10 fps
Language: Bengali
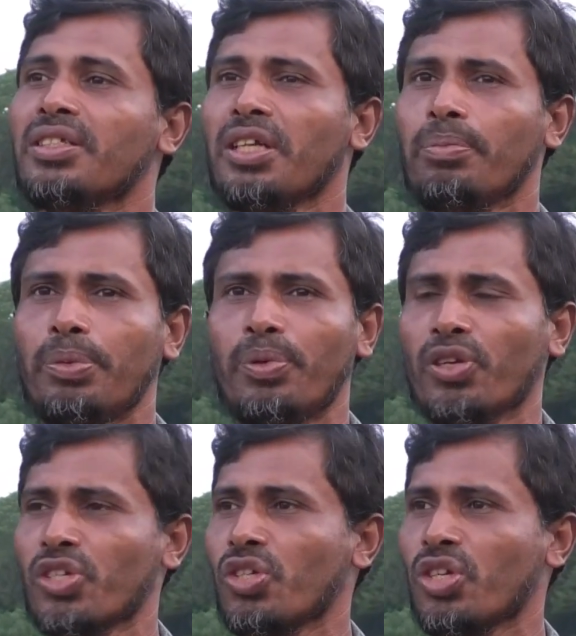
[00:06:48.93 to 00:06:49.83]
যে বিভিন্ন
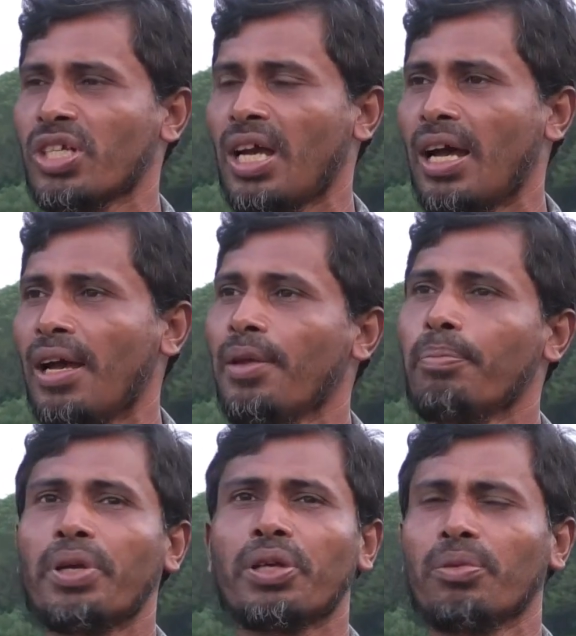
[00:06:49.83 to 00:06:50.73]
শশা
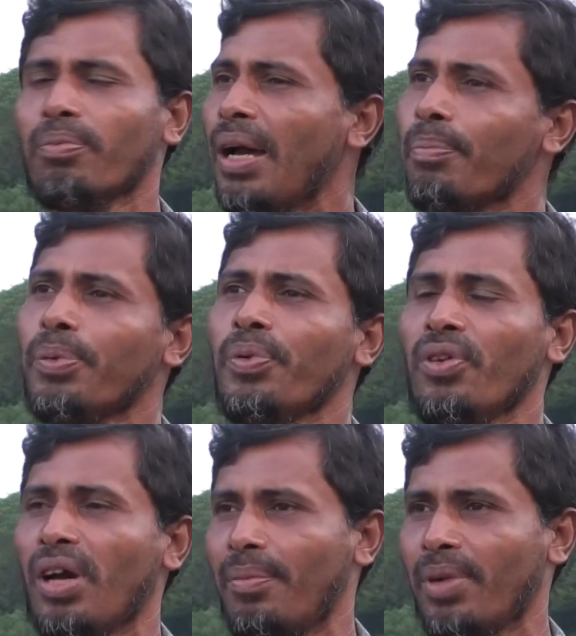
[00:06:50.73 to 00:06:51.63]
বেগুন বা
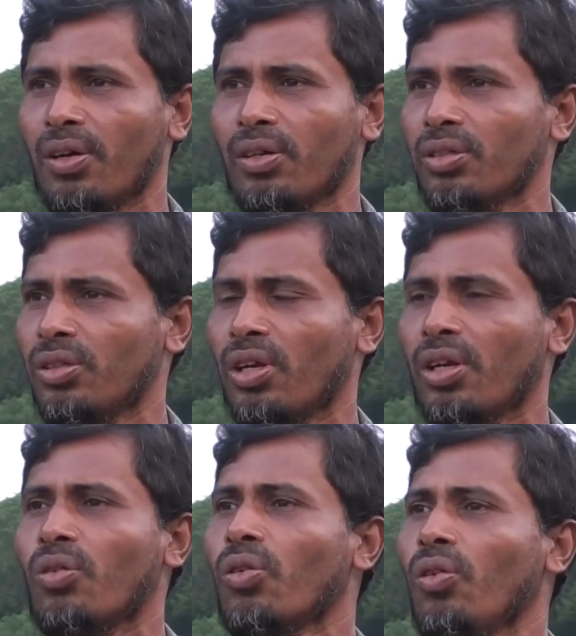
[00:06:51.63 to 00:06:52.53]
বিভিন্ন আমরা তর
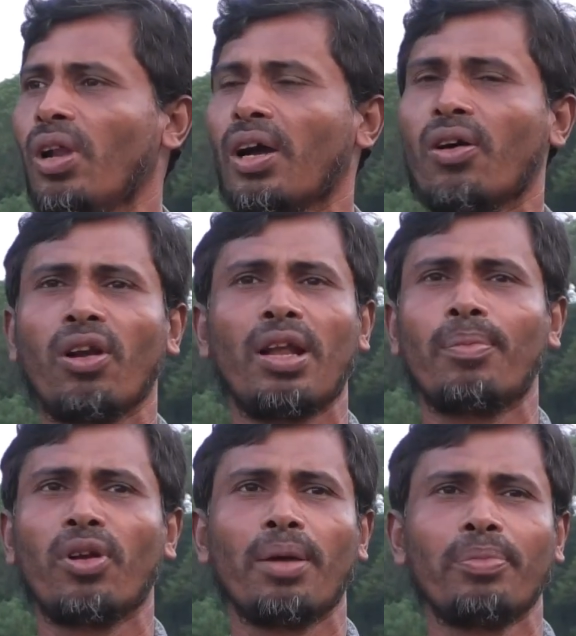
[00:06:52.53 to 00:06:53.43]
করুলা করলা
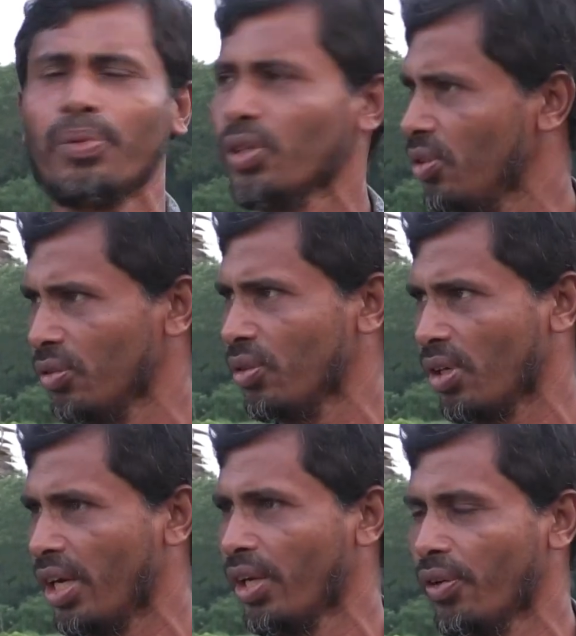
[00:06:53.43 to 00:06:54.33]
মলা বিভিন্ন তরু
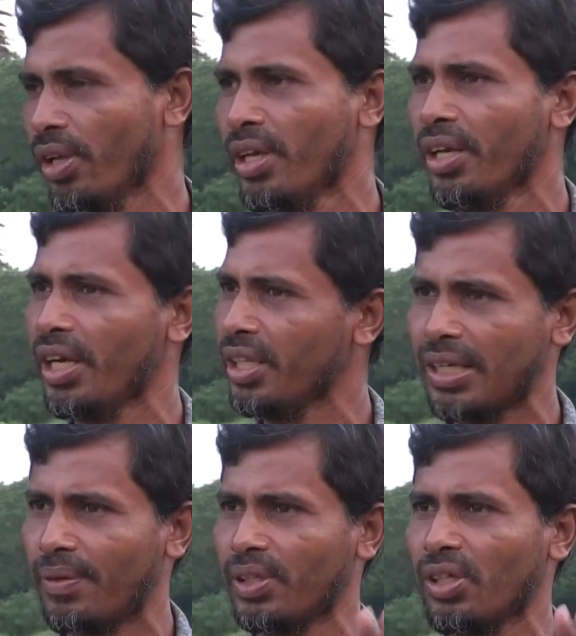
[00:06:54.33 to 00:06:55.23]
তরকারি করি এটিতে
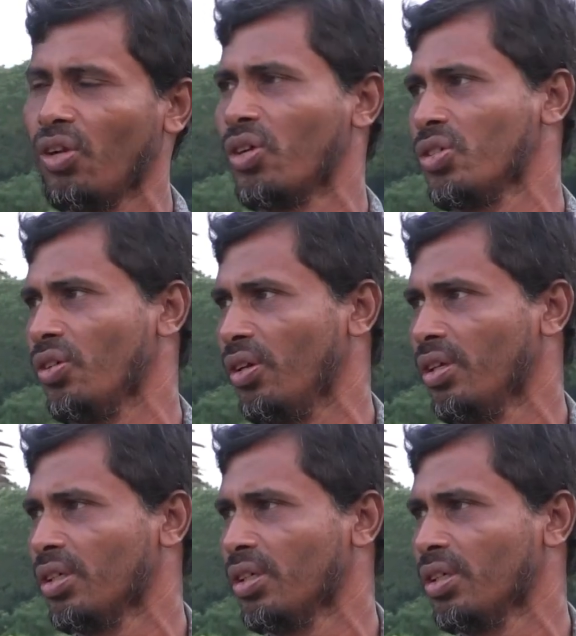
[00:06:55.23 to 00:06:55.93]
আমাদের লস হয়